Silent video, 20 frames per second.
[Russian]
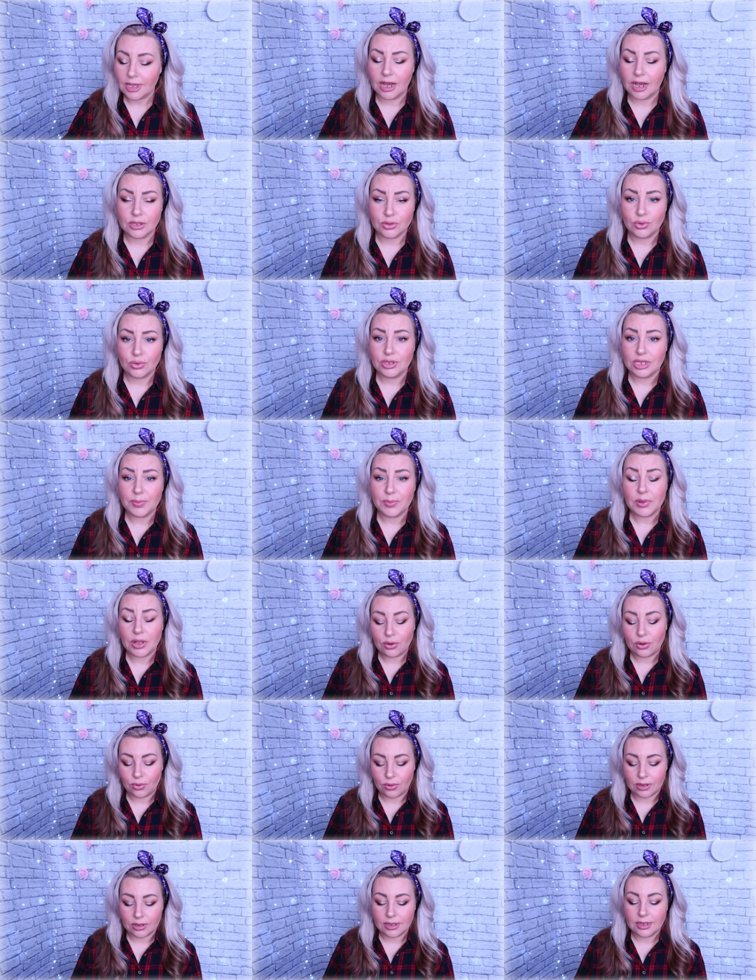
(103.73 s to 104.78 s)
Оно
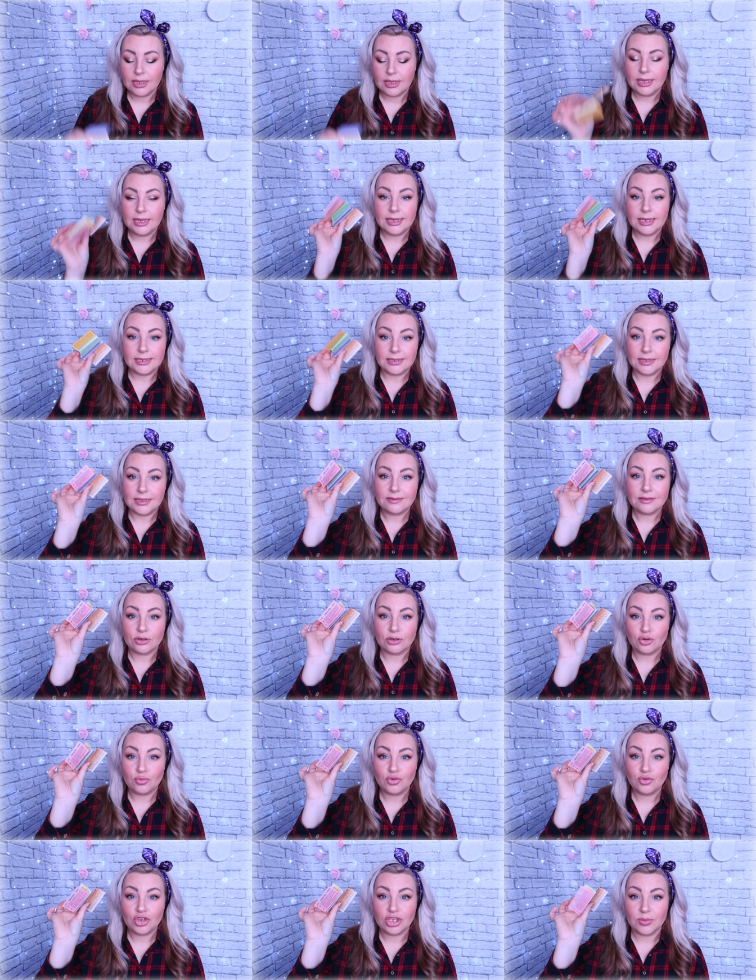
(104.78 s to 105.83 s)
неплохое. И здесь в
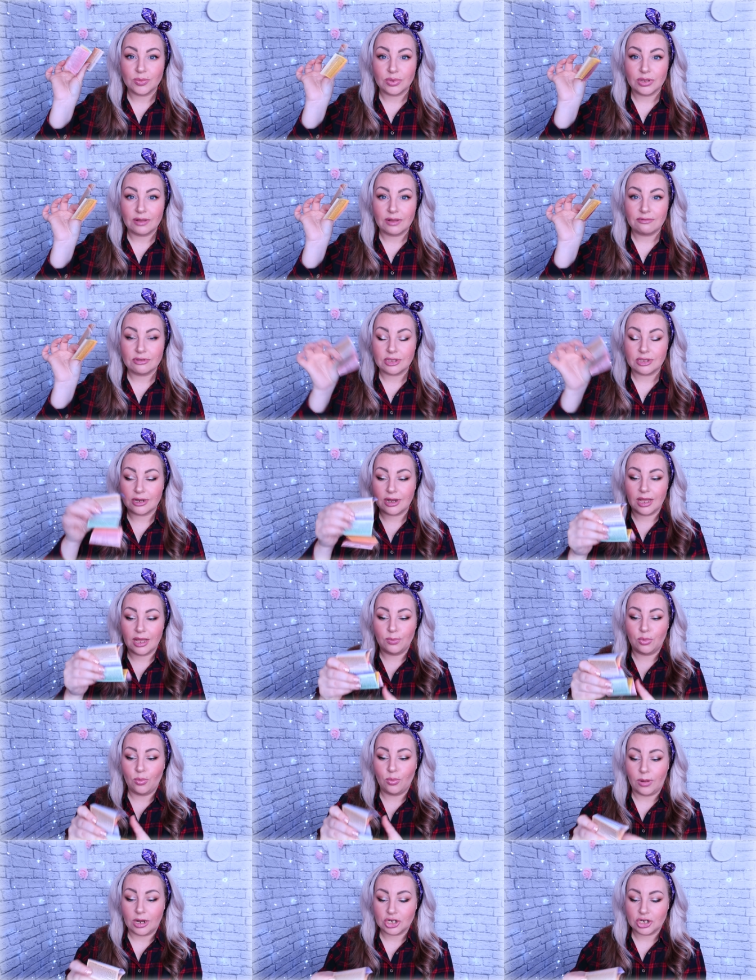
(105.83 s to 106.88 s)
коробочке была вот такая
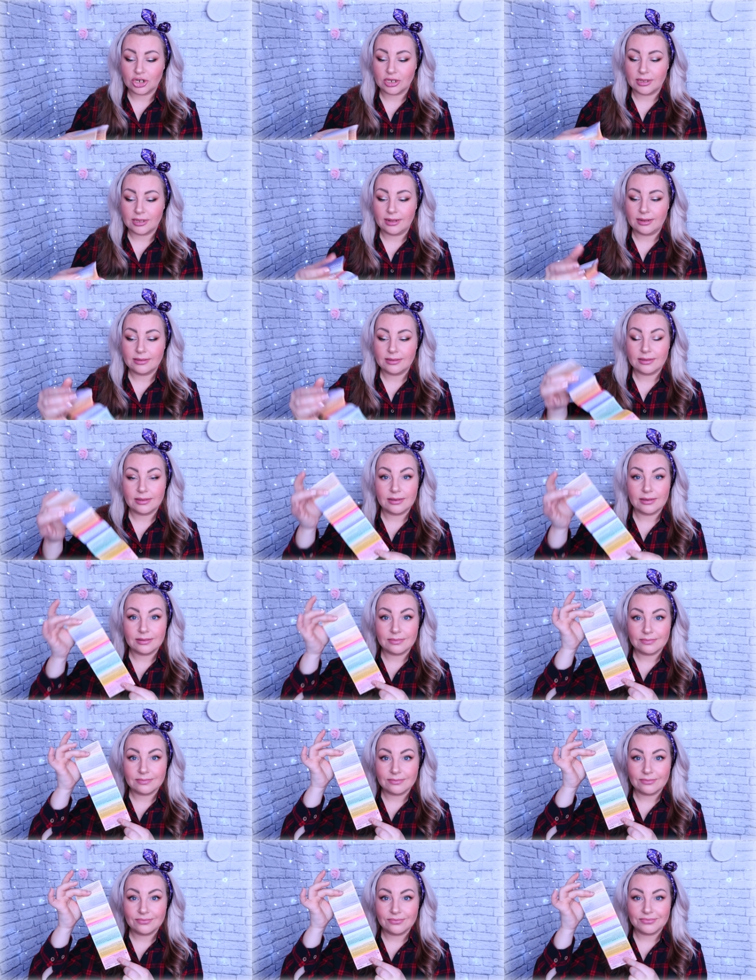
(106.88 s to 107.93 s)
бумажка
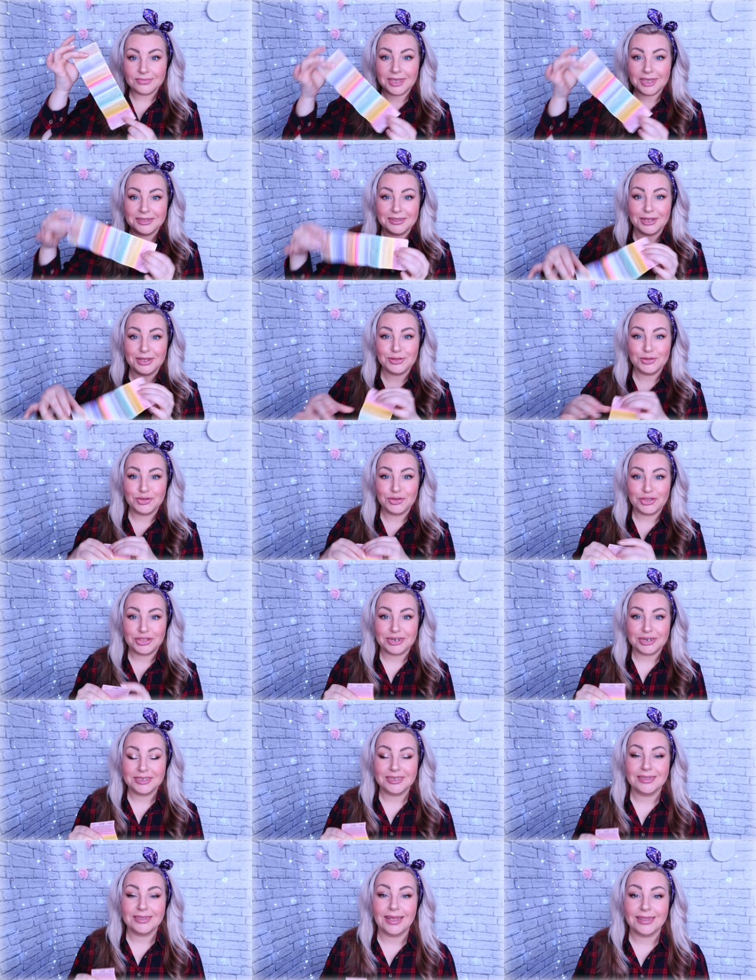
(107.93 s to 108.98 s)
длинная. На одной
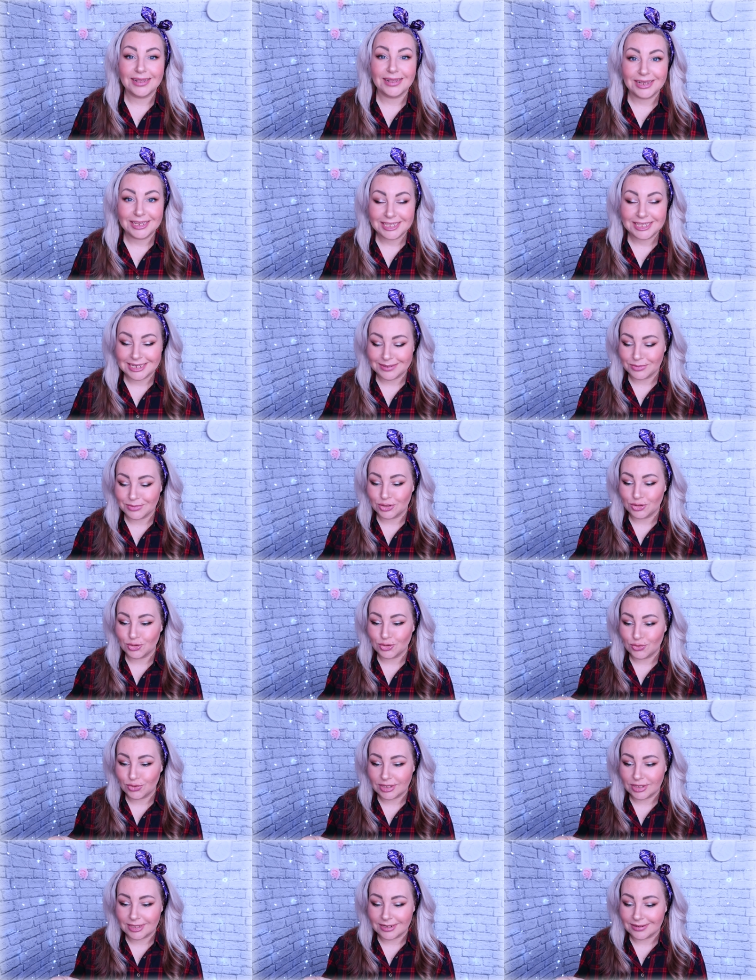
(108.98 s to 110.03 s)
стороне на английском, на
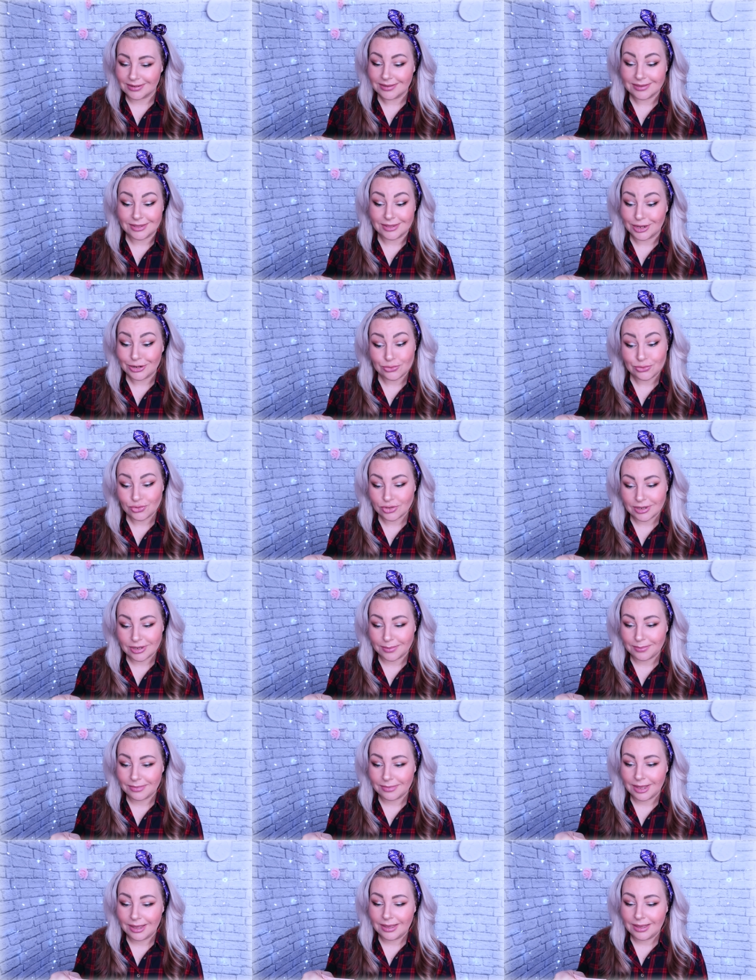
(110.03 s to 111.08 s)
другой стороне на
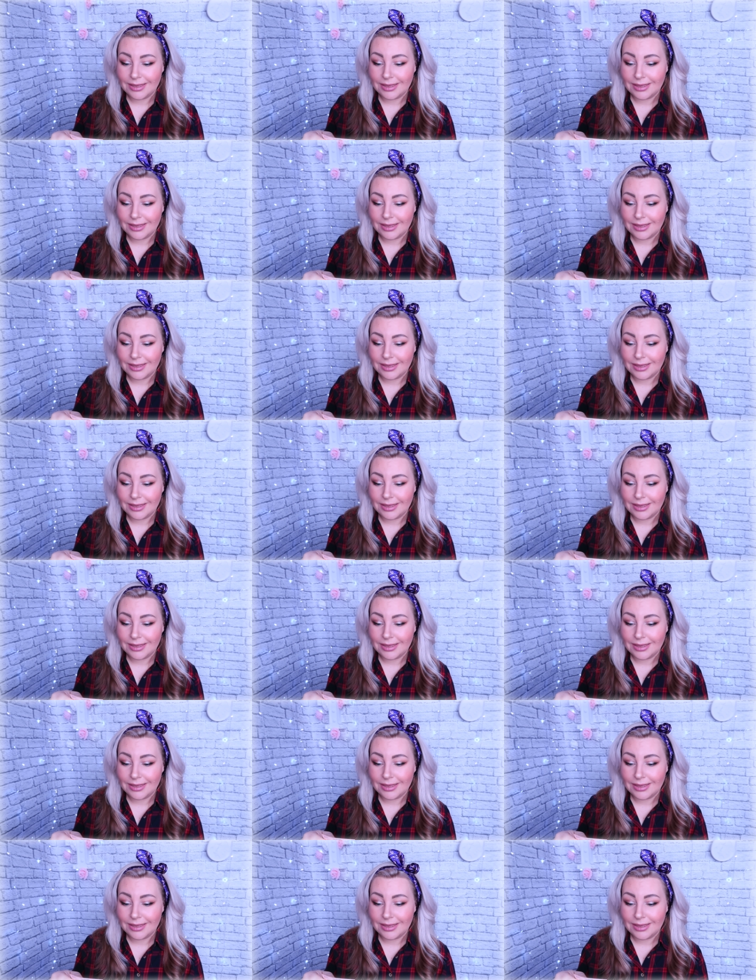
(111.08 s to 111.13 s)
русском.